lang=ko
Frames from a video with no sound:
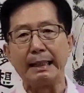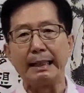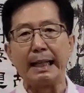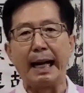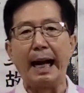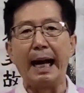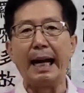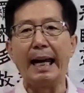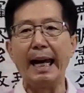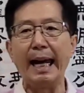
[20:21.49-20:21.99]

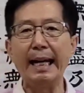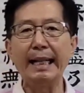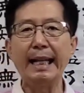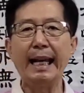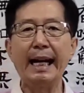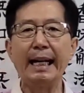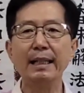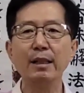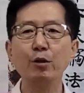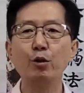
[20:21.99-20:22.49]
나에
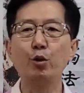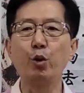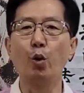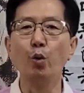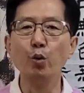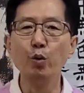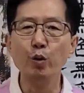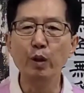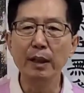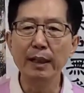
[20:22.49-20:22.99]
대한
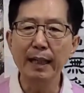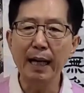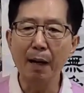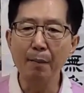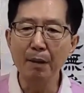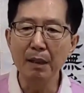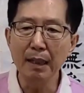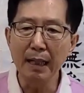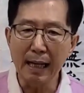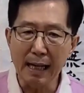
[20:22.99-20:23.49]

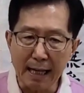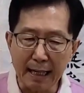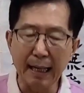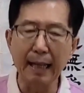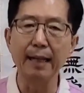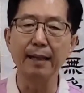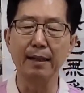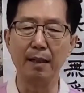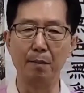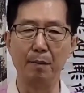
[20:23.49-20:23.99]
존귀함을
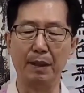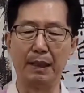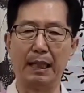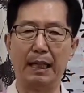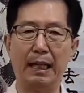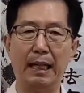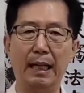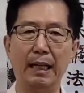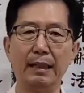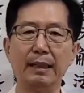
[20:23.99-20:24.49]
알아야 됩니다.